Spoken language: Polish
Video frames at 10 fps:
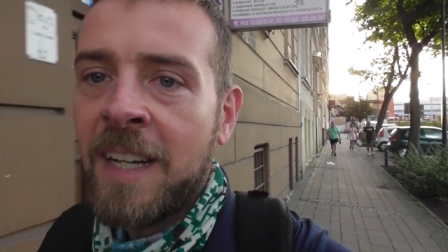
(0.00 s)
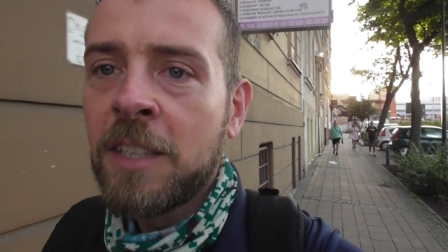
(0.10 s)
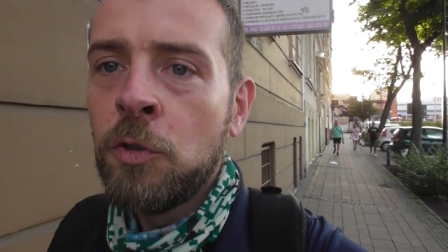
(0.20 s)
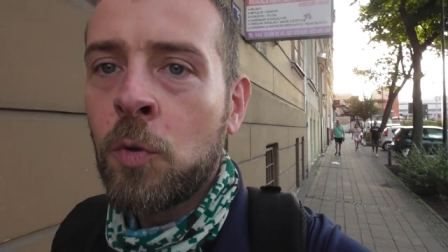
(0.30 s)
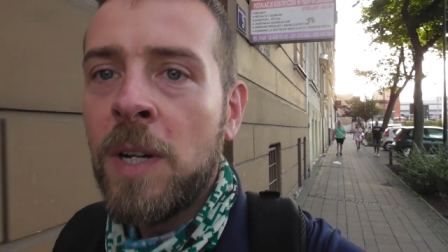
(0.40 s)
a
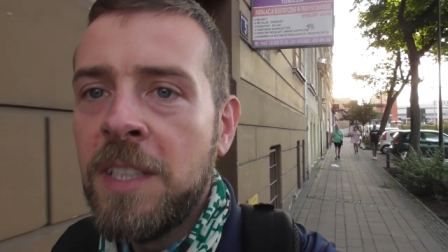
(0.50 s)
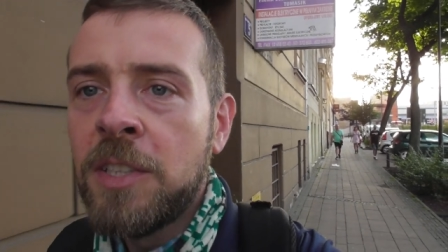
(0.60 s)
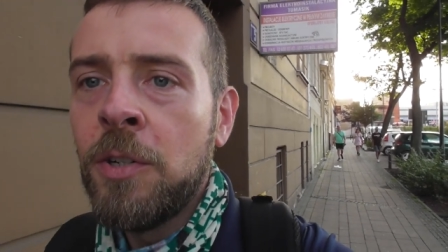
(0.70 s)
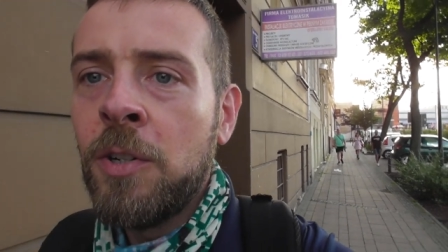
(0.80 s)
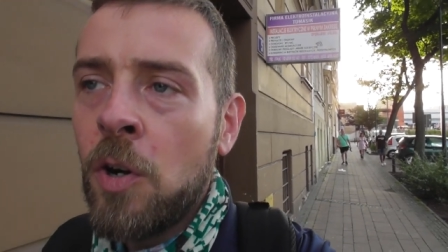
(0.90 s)
tak
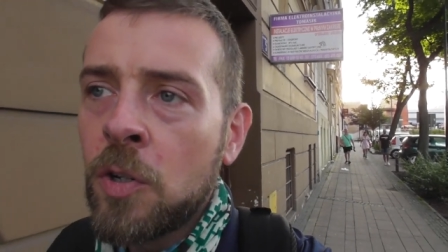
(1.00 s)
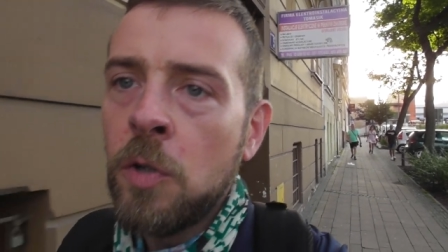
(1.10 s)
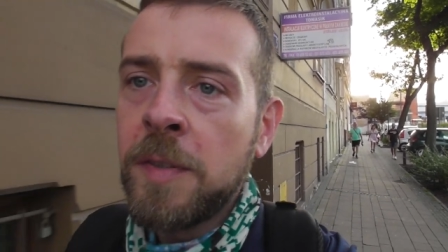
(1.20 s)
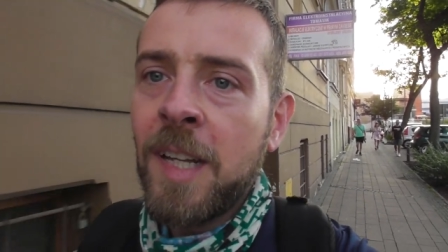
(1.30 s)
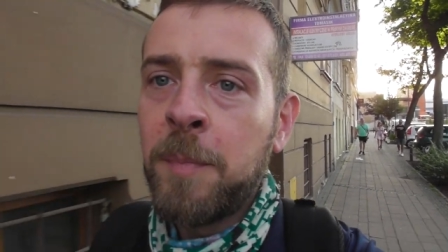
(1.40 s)
dokładnie to o
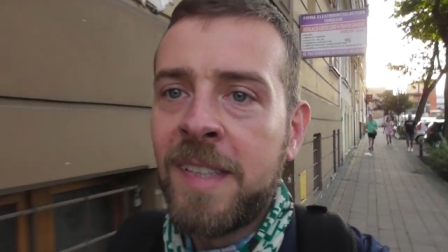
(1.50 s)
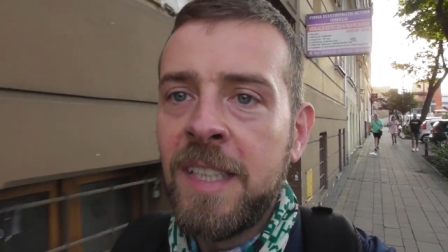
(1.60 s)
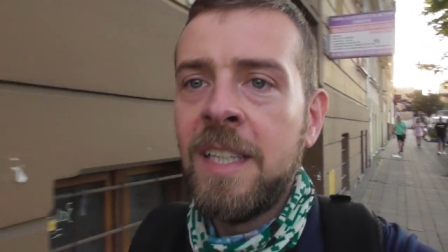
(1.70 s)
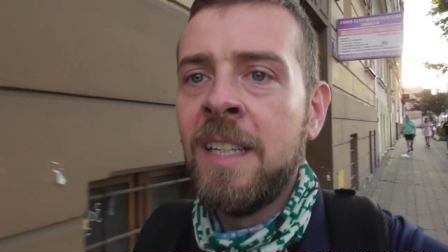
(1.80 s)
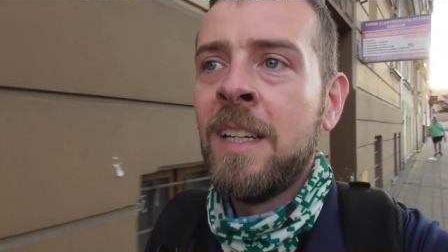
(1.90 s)

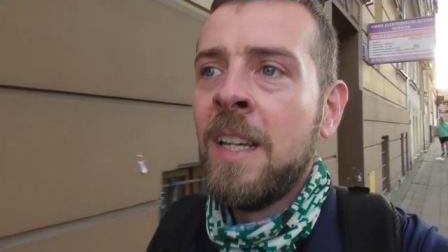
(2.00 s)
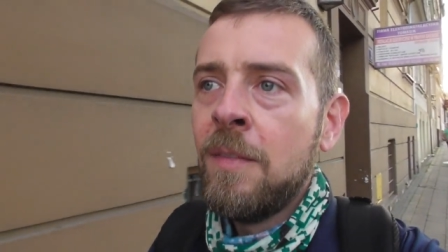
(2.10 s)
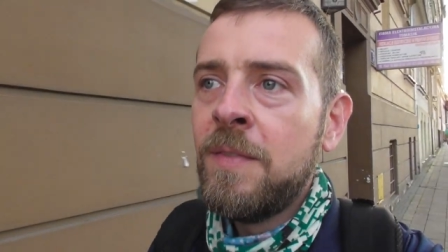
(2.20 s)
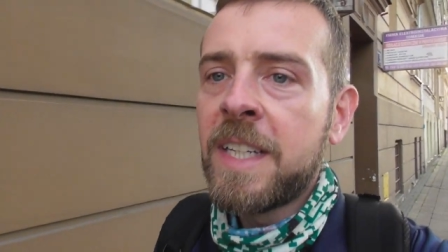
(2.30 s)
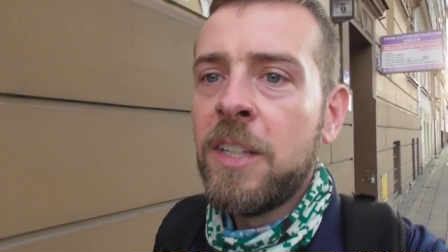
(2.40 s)
koncepcji
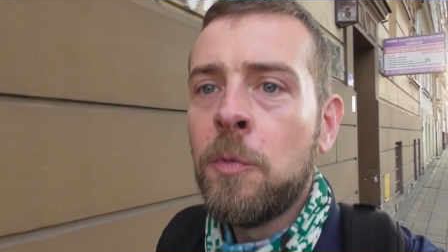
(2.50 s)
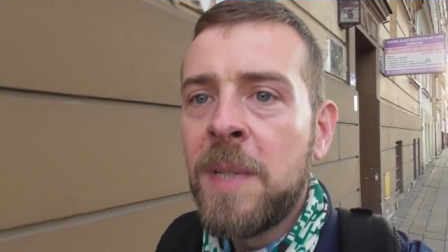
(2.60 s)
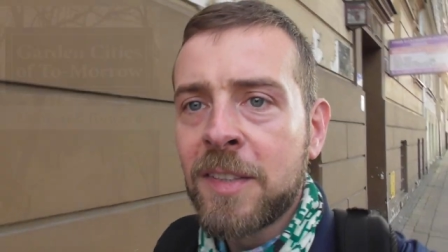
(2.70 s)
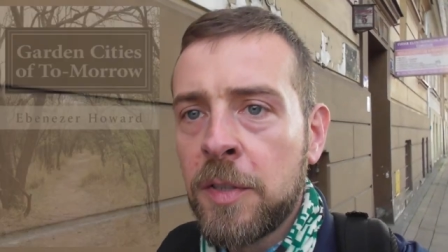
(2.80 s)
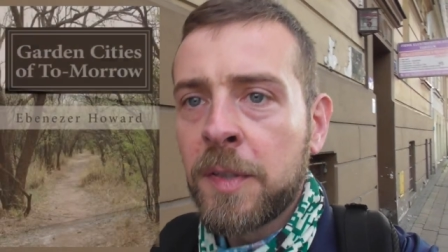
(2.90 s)
w jakiej to
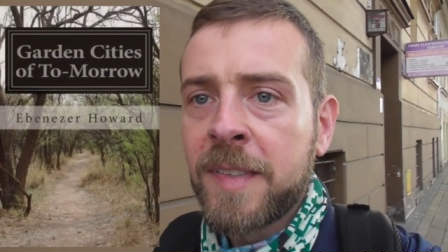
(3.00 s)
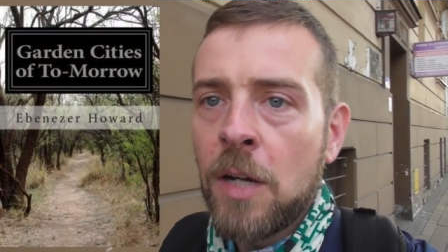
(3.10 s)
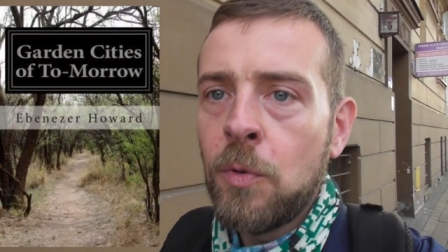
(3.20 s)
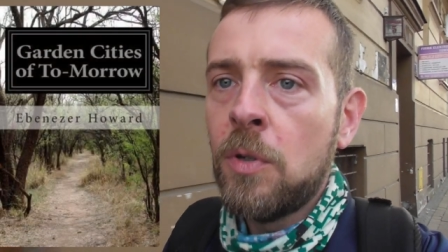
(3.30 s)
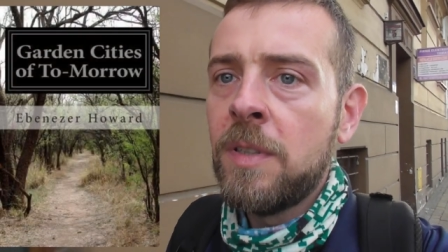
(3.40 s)
miasto
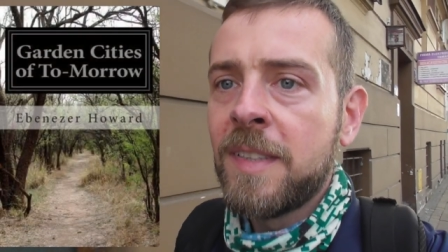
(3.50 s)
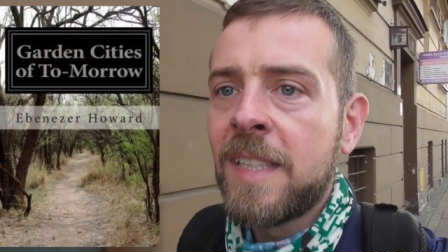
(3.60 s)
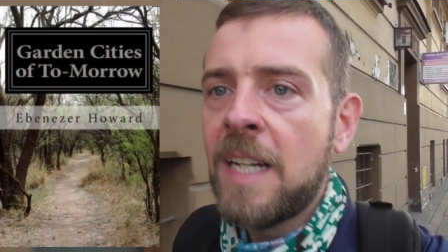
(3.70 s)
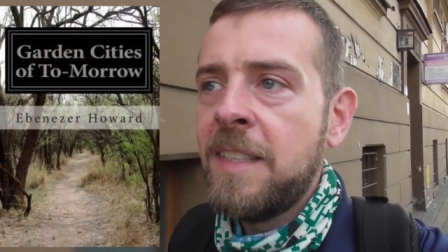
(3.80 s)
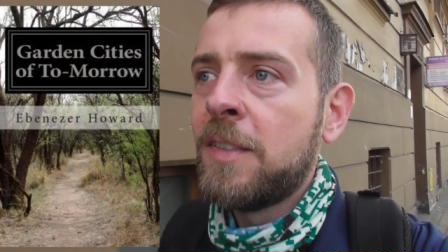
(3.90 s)
zostało
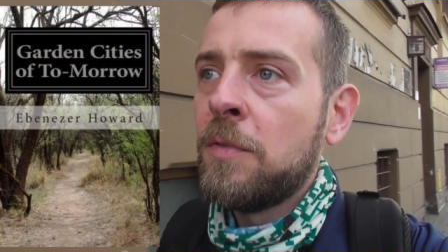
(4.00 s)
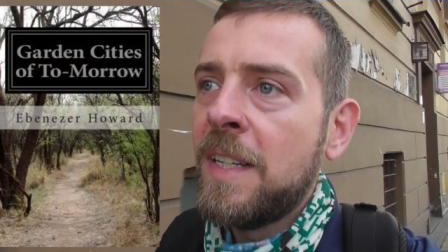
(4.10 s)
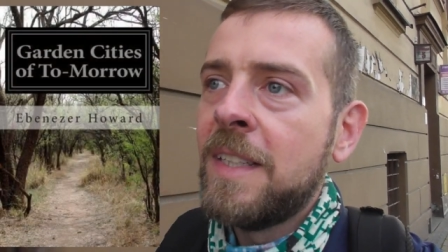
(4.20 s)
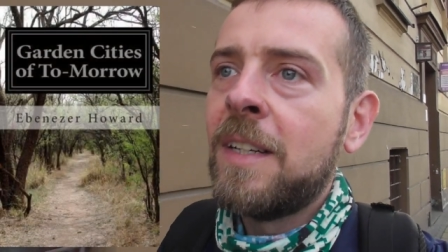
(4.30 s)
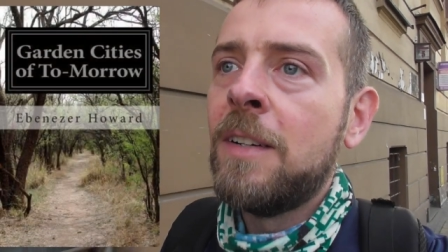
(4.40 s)

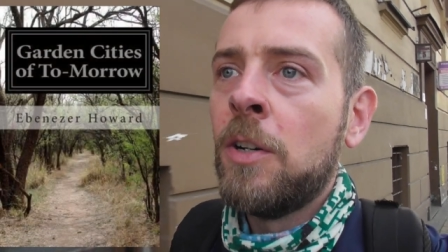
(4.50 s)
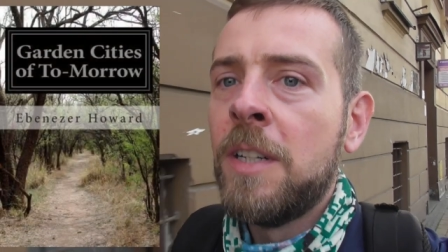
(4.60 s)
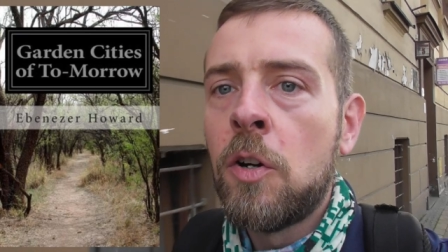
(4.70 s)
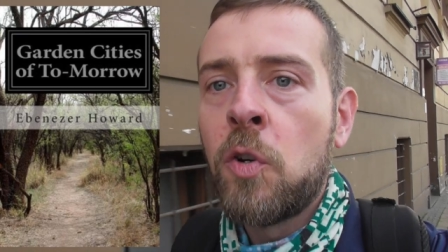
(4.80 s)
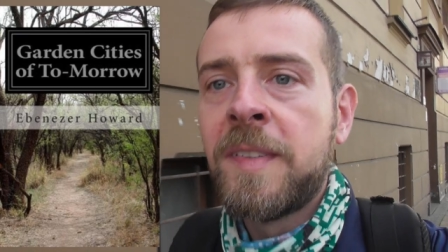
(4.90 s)
zrealizowane,
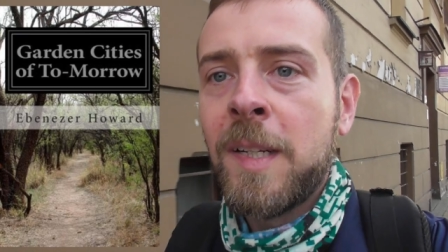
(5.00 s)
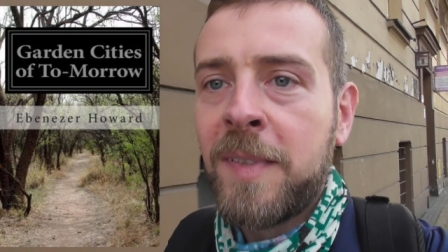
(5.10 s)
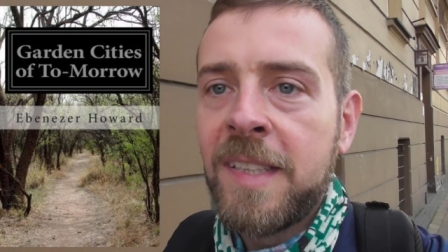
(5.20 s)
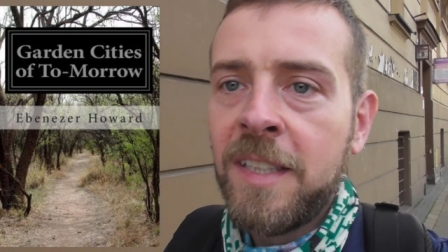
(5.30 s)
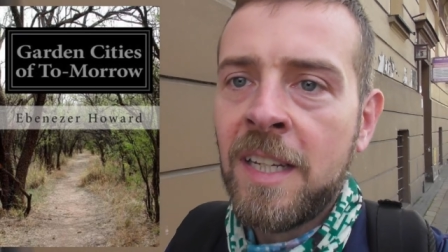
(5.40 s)
o, o
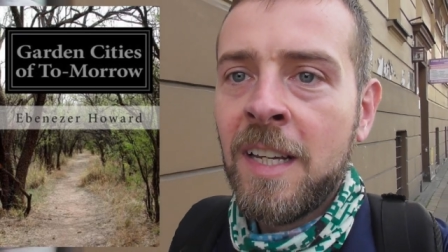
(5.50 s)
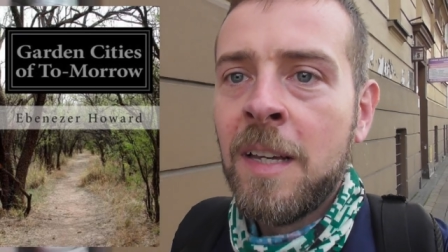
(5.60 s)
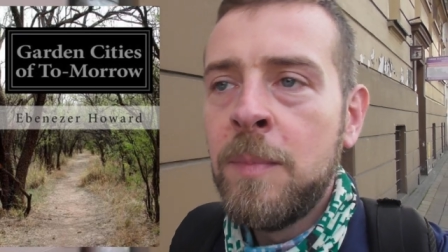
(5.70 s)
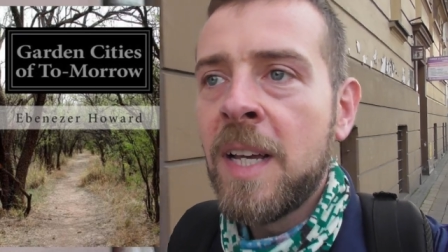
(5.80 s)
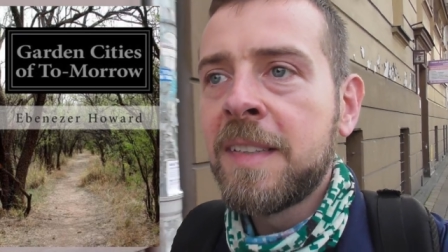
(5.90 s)
koncepcji
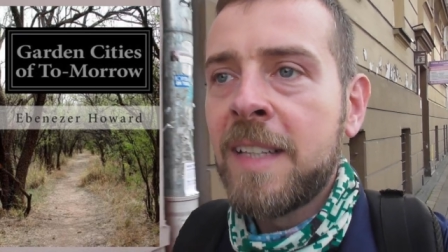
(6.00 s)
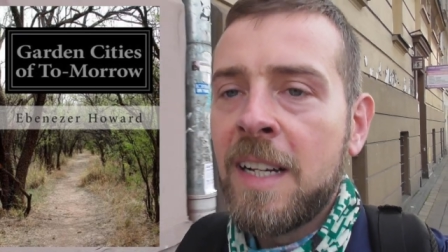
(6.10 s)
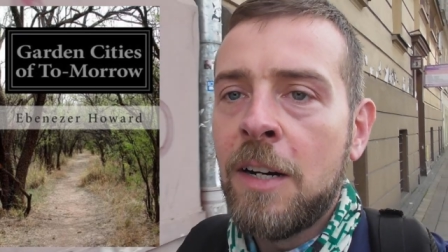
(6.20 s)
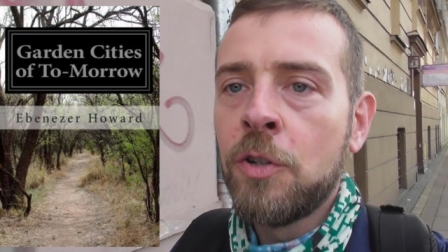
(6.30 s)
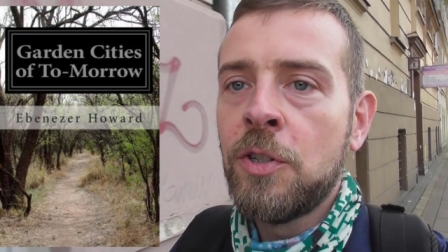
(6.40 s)

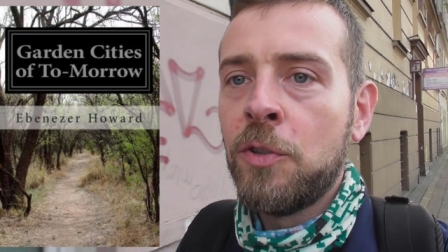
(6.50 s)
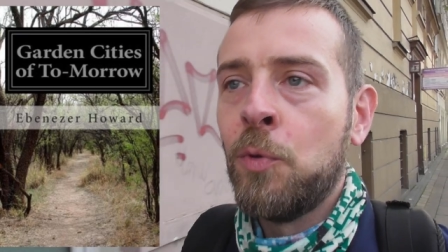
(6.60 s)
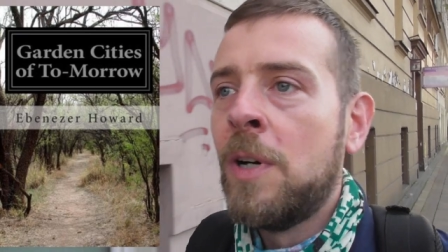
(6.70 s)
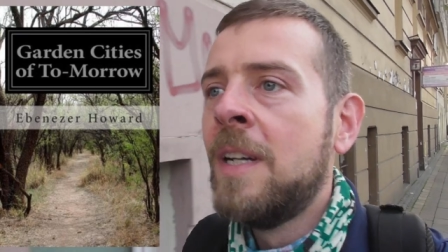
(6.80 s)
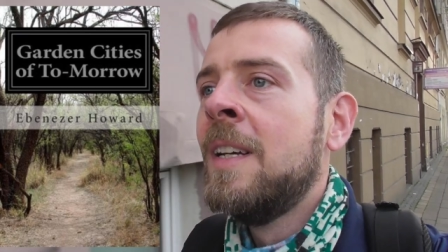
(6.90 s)
miasta ogrodu.